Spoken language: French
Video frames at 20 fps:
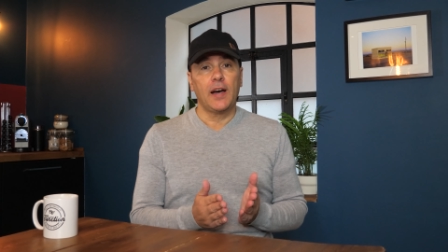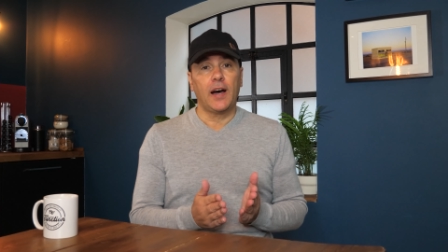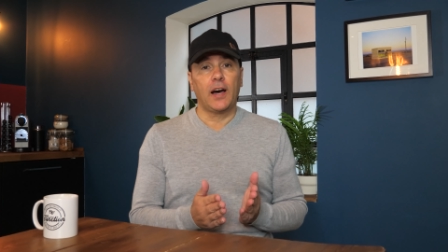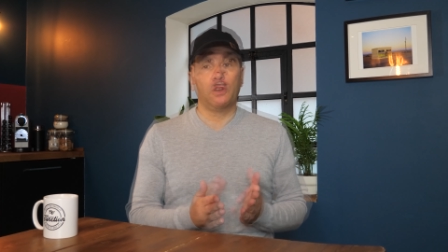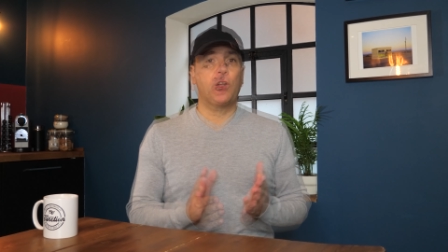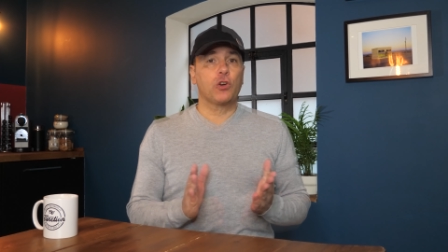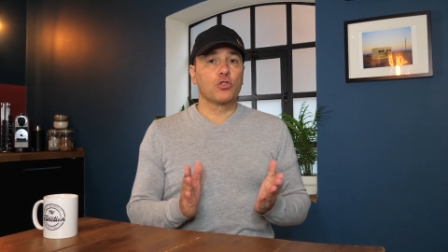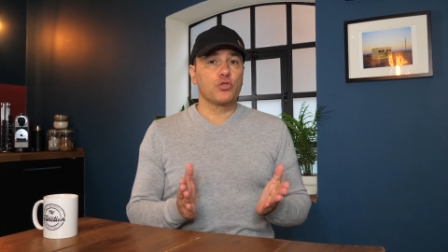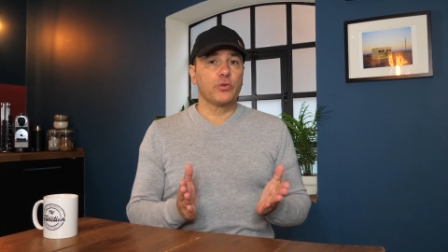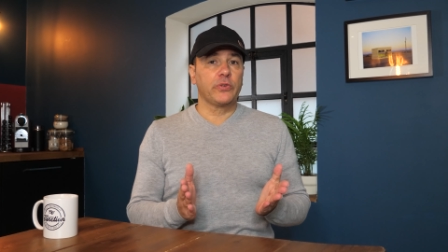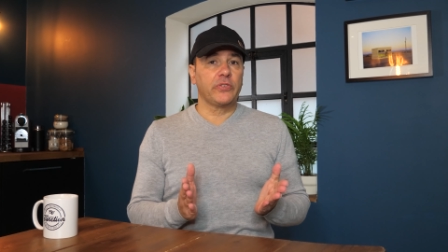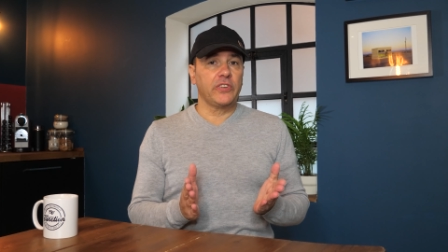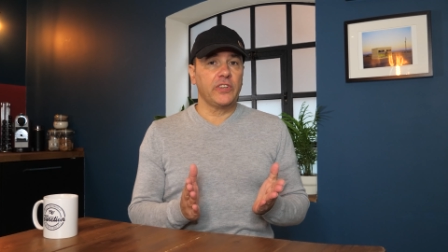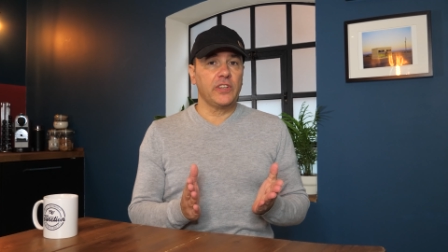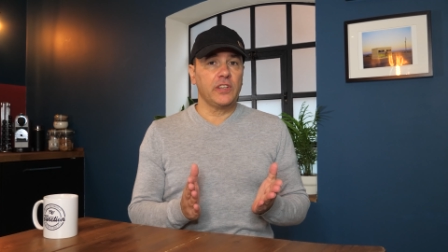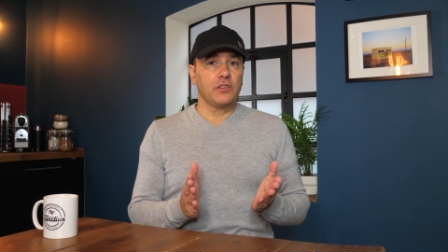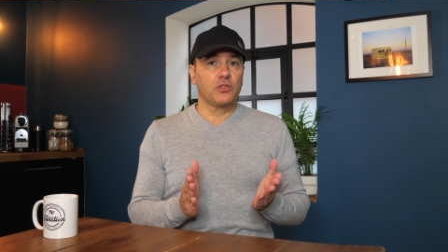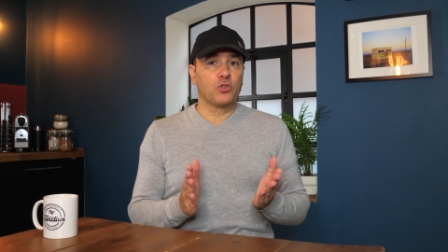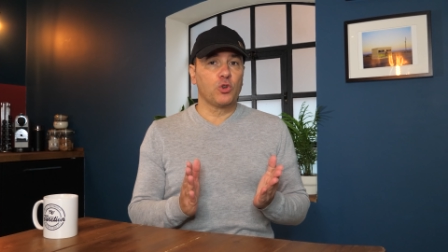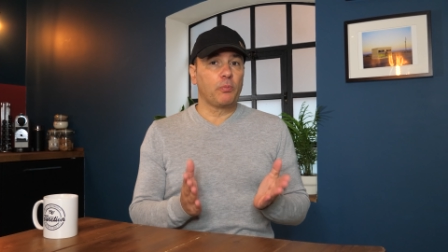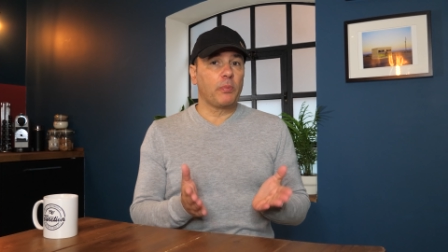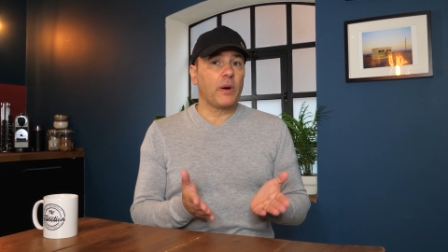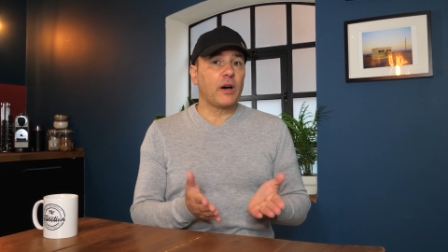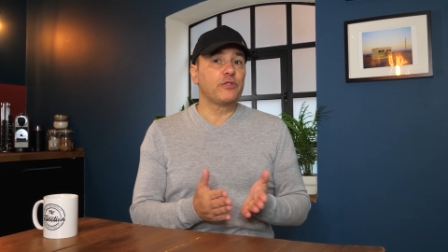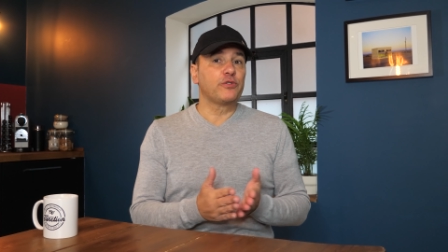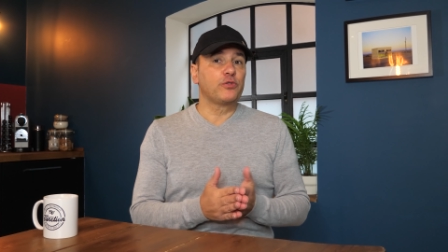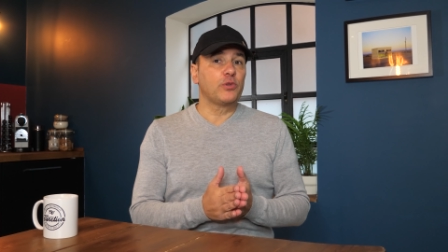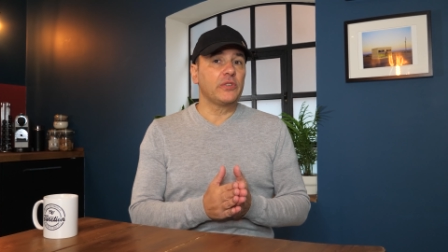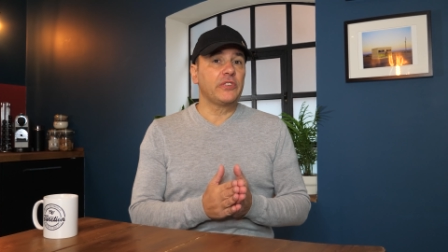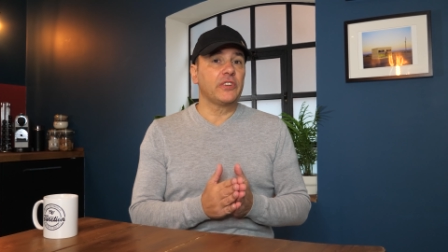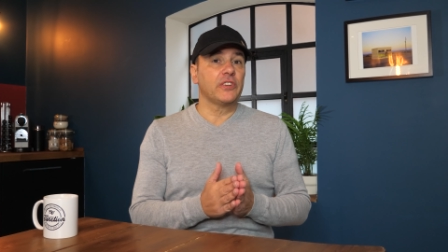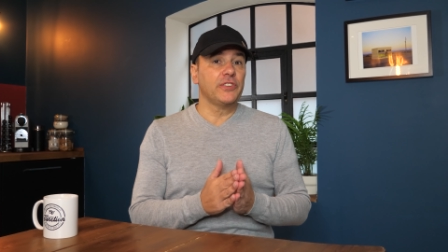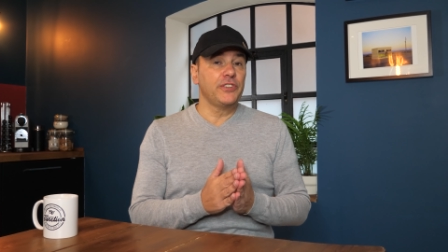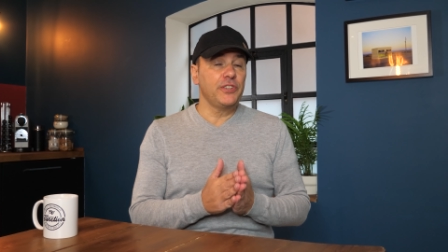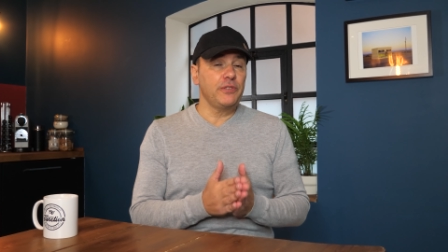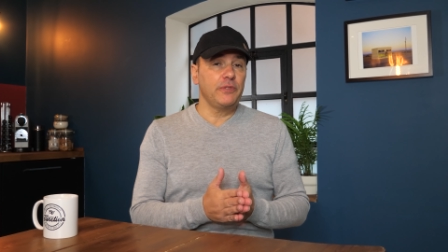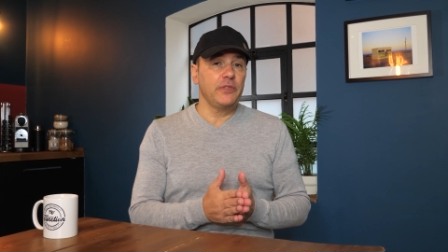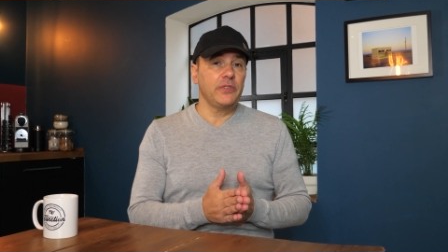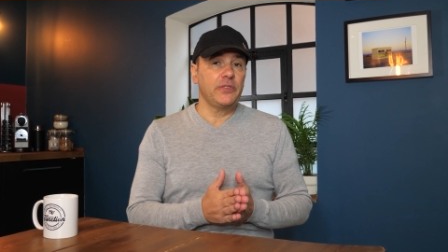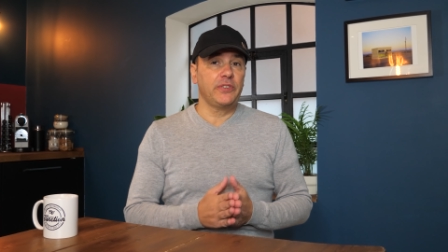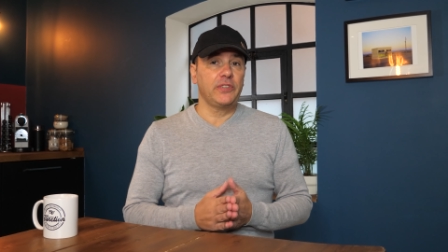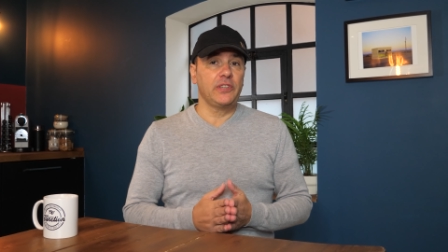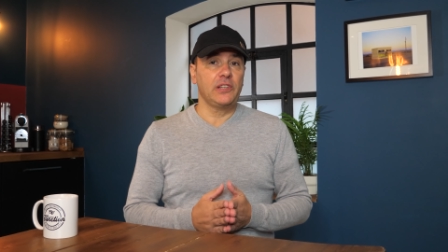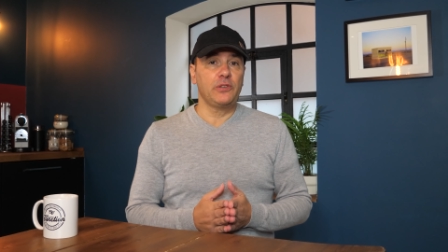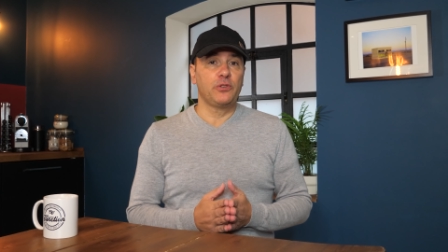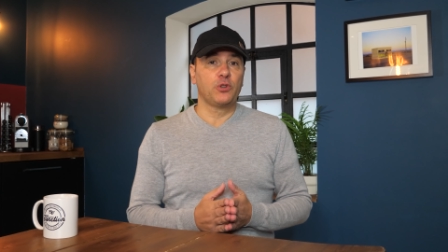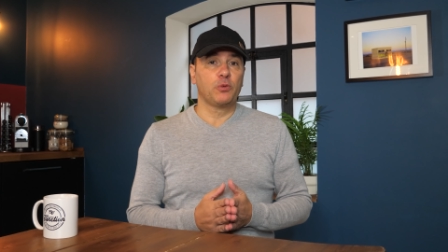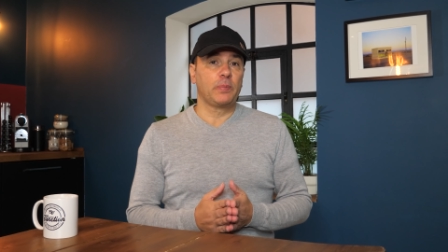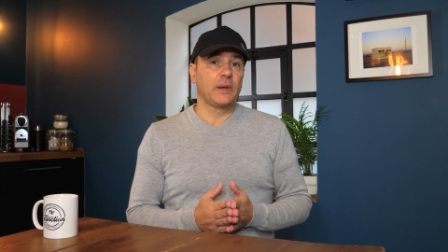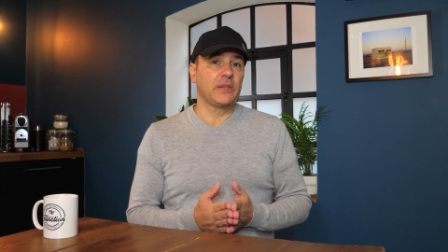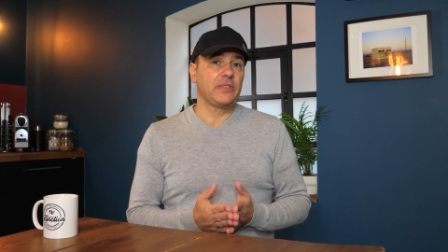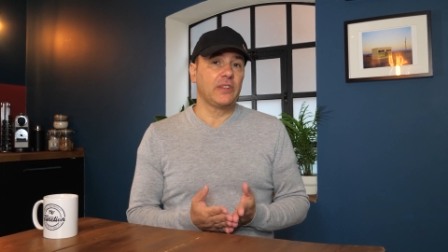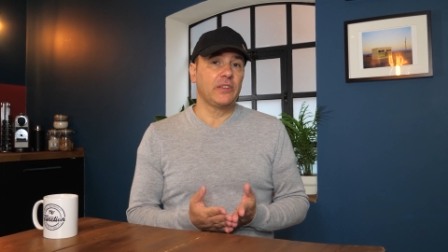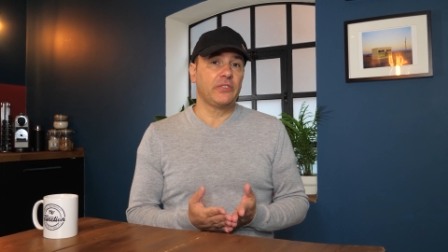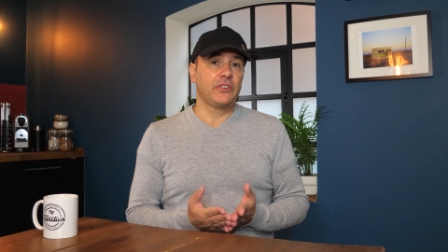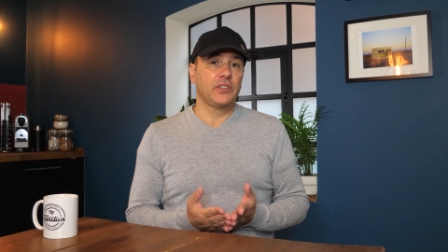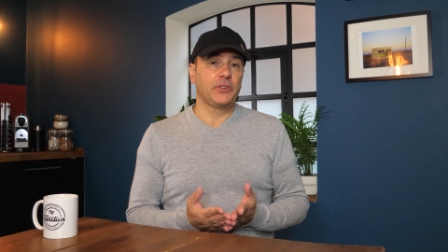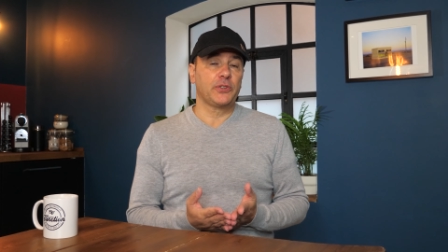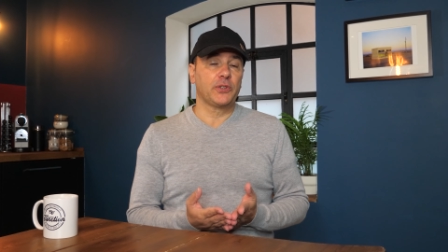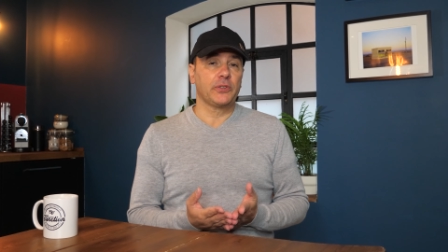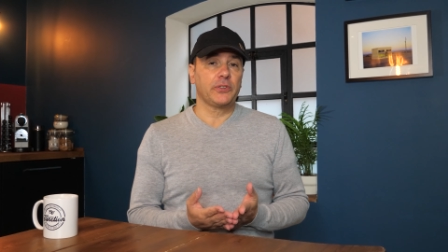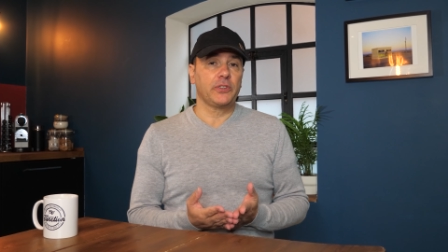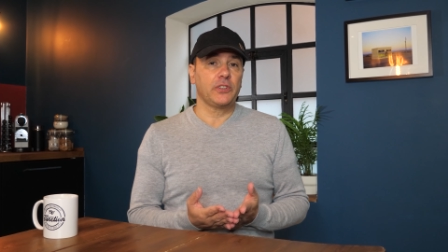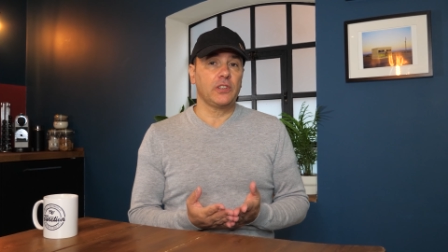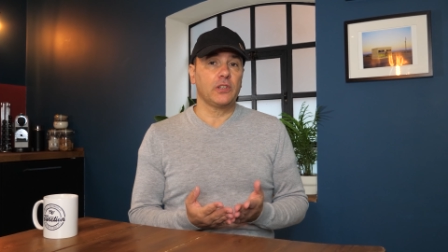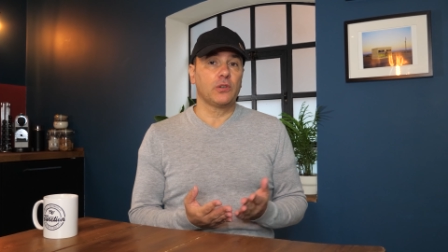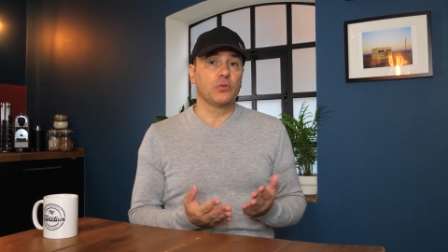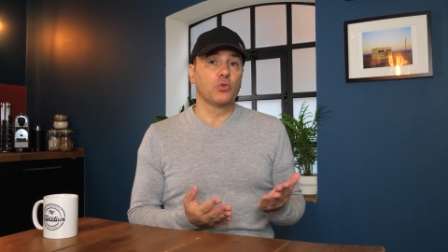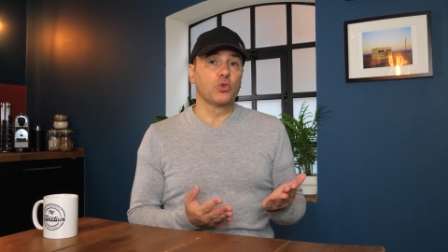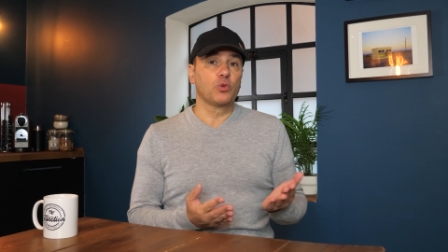Alors je sais que parfois c'est difficile de pas se laisser tenter en